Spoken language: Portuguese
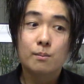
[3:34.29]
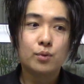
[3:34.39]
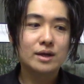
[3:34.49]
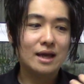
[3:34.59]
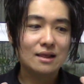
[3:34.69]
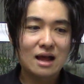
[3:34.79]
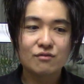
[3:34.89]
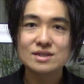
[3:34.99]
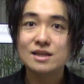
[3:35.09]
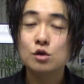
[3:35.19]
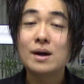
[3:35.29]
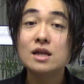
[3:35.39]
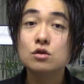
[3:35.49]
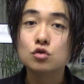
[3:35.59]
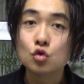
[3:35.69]
Porque lá você tem uma
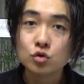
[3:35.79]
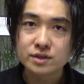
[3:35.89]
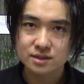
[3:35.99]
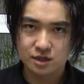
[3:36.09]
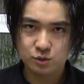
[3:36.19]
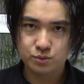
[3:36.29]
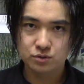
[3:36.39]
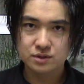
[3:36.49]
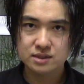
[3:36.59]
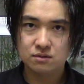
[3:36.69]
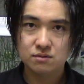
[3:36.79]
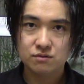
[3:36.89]
indústria de produção